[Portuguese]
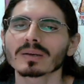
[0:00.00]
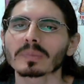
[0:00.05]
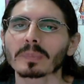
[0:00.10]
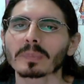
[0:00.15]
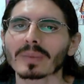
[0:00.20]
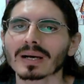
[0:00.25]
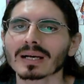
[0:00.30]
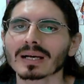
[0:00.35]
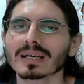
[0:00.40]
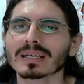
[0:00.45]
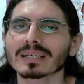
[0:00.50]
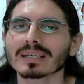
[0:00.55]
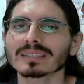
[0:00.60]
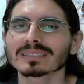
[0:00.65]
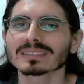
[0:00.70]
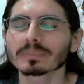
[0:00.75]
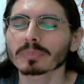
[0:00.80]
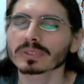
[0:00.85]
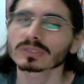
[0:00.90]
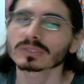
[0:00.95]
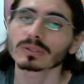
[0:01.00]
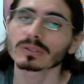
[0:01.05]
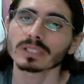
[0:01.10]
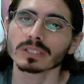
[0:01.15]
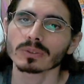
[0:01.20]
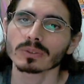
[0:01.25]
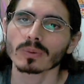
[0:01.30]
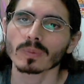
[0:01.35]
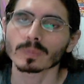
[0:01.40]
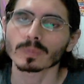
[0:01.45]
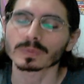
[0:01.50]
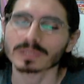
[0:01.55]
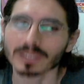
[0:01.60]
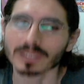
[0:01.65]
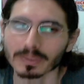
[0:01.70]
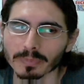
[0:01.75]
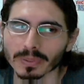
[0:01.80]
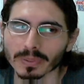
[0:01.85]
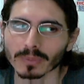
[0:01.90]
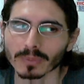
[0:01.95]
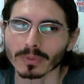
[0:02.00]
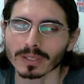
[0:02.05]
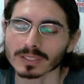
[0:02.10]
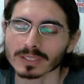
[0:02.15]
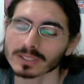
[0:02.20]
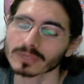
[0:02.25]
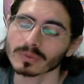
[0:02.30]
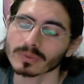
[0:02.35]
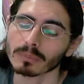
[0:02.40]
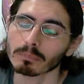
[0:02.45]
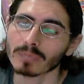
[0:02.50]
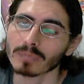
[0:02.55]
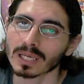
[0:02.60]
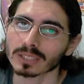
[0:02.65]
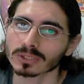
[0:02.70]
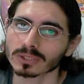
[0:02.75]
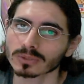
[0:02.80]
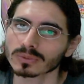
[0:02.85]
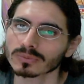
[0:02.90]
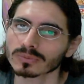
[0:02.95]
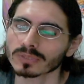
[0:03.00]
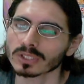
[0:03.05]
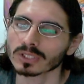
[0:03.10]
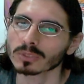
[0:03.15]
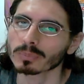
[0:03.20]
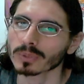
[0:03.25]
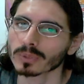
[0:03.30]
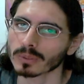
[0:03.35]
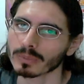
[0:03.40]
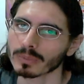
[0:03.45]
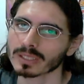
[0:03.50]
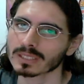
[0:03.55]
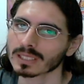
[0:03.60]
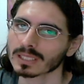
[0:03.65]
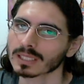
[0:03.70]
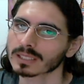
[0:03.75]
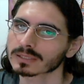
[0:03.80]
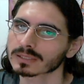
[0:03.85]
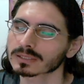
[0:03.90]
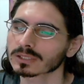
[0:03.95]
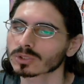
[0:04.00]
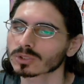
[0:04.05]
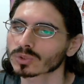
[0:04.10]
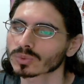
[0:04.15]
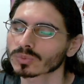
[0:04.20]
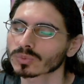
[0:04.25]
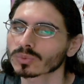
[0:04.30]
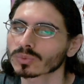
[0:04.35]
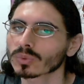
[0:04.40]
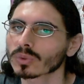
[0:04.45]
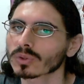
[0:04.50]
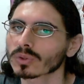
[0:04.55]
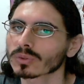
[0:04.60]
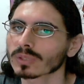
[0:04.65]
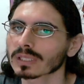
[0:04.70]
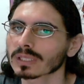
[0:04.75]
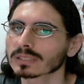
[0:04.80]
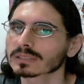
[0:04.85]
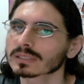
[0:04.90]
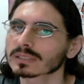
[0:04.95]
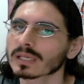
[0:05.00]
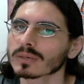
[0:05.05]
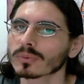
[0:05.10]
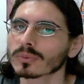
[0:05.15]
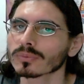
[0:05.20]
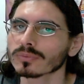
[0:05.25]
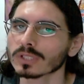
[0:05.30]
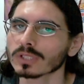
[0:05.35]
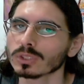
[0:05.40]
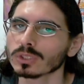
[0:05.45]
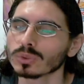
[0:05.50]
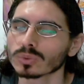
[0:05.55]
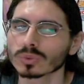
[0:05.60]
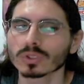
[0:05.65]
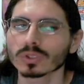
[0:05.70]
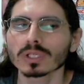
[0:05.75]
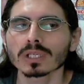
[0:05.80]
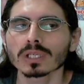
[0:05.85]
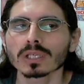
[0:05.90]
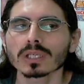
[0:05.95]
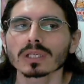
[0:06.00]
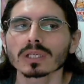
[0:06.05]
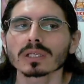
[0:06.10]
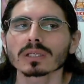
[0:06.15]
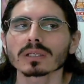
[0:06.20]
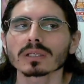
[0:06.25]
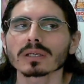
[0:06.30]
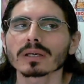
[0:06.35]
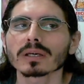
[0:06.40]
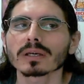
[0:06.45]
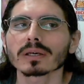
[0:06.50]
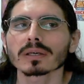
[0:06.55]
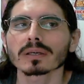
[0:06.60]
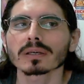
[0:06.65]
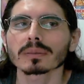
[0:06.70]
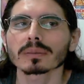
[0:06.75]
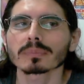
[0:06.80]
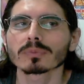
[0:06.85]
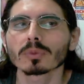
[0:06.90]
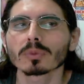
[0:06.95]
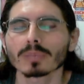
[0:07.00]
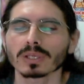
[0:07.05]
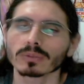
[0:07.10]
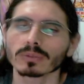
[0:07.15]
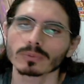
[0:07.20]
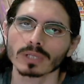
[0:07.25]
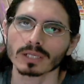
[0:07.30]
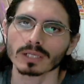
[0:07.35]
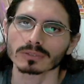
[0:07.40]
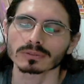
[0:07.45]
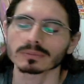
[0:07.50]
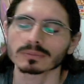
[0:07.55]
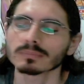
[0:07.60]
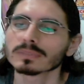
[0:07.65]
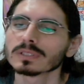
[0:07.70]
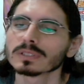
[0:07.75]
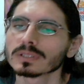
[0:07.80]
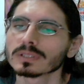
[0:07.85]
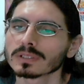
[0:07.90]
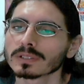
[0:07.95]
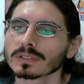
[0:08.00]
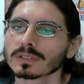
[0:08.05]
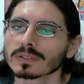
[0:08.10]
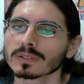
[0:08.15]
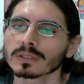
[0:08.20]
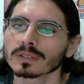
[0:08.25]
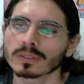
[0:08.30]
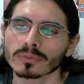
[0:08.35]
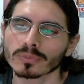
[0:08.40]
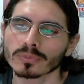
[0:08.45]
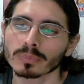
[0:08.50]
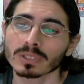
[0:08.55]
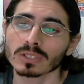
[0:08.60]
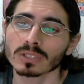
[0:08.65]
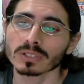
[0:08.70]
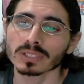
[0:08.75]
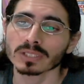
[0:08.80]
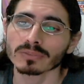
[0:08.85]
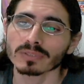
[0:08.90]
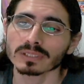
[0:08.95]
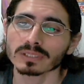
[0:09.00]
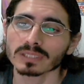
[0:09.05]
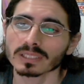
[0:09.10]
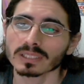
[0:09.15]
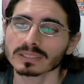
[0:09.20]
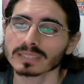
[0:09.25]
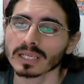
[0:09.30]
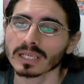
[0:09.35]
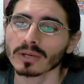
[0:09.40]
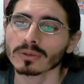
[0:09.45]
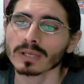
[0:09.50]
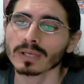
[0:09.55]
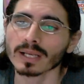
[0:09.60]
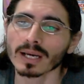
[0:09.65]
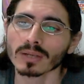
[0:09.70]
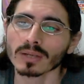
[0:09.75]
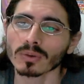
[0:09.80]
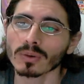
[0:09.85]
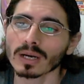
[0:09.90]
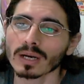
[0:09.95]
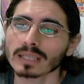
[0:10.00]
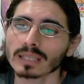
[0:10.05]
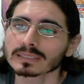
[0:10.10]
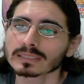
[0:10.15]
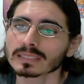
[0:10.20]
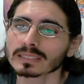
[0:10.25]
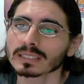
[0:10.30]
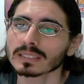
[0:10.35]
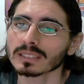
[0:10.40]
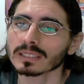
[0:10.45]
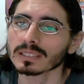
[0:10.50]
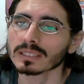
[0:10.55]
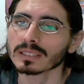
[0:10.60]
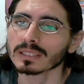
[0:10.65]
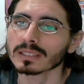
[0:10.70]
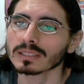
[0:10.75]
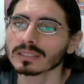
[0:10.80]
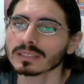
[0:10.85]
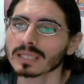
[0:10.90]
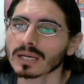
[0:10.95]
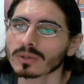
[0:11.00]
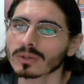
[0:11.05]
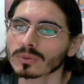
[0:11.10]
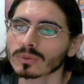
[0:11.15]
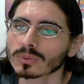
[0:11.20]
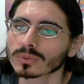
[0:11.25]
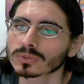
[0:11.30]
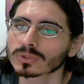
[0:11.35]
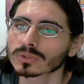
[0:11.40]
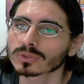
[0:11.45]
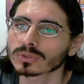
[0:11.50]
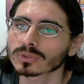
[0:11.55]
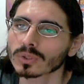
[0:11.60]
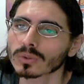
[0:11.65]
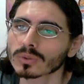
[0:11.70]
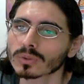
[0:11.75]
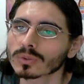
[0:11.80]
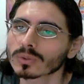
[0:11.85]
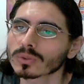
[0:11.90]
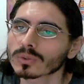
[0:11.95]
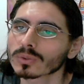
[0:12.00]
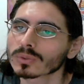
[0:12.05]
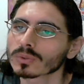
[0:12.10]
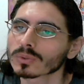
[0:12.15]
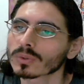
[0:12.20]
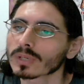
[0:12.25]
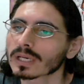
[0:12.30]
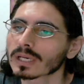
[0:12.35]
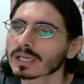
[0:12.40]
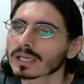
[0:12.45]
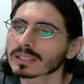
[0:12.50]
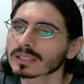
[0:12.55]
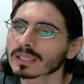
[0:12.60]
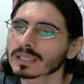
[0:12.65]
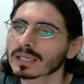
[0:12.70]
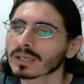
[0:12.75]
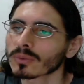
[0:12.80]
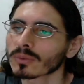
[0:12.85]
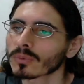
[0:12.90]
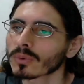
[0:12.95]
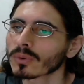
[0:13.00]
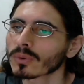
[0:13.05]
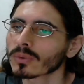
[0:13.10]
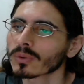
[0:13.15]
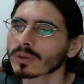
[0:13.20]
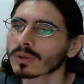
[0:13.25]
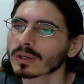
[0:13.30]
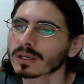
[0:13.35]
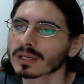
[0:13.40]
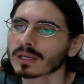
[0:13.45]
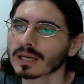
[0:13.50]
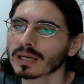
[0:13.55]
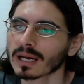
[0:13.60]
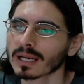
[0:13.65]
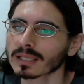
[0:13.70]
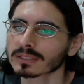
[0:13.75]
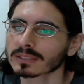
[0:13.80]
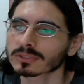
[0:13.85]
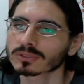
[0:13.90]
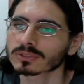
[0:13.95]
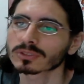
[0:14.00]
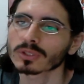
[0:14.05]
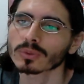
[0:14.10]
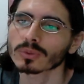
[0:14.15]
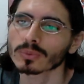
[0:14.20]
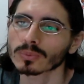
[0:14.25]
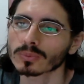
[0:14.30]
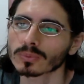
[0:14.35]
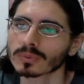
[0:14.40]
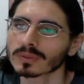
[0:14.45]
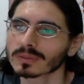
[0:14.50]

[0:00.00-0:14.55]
mas depois eu linko, como sempre, o artigo embaixo do vídeo, provavelmente lança junto quando lançar o vídeo. É, domingo, no caso, né. O filme de hoje vai ser Sayonara no Asani Yakusoku no Hana wo Karazou.